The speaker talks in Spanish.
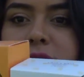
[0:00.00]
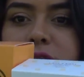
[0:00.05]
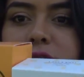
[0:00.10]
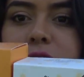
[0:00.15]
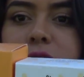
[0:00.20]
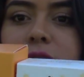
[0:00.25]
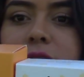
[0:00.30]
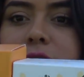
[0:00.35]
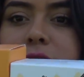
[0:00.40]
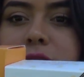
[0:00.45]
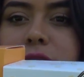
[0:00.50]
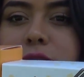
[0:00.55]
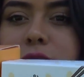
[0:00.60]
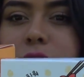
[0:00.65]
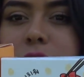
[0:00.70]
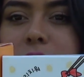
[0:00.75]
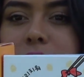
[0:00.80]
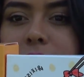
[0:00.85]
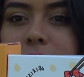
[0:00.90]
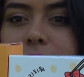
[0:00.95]
son
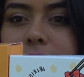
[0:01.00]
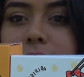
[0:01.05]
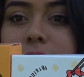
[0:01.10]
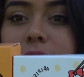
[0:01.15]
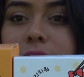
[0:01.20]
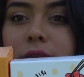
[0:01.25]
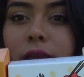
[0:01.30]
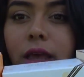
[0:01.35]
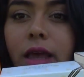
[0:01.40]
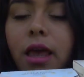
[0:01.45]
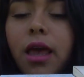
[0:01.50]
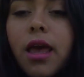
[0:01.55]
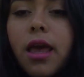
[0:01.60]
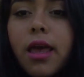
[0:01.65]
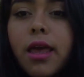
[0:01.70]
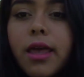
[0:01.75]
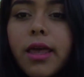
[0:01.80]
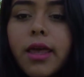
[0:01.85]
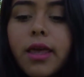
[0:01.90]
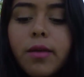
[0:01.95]
estos tres
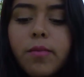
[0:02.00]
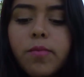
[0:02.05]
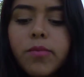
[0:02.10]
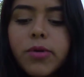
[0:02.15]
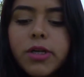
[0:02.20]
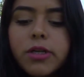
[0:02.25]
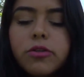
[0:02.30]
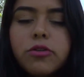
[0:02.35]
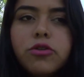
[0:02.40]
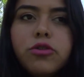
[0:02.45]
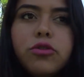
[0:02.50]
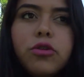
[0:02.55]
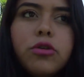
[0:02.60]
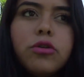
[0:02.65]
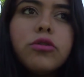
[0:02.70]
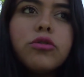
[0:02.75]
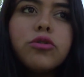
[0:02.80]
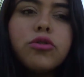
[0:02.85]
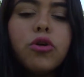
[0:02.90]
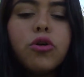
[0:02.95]
y bueno
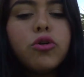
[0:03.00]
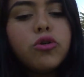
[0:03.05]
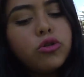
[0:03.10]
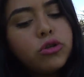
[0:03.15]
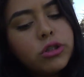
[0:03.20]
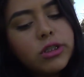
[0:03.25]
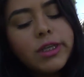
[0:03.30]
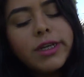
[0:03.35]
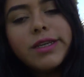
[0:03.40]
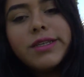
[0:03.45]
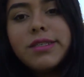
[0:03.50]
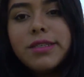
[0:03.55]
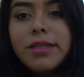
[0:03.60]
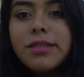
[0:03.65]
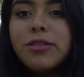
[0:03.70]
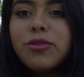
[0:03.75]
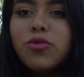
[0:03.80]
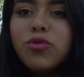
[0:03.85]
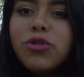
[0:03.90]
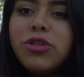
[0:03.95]
son con tres
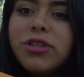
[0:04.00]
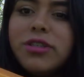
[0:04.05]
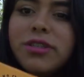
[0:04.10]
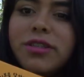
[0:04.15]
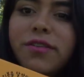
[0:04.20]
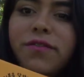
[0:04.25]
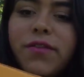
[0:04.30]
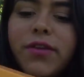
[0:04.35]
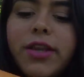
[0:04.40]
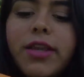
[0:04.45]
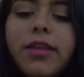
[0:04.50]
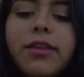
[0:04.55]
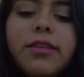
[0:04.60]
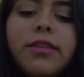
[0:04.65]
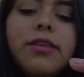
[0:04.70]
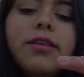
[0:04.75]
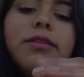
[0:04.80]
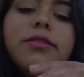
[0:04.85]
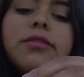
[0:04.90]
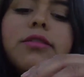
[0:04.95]
estuches
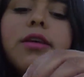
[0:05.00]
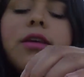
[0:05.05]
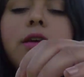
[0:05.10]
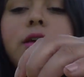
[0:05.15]
diferentes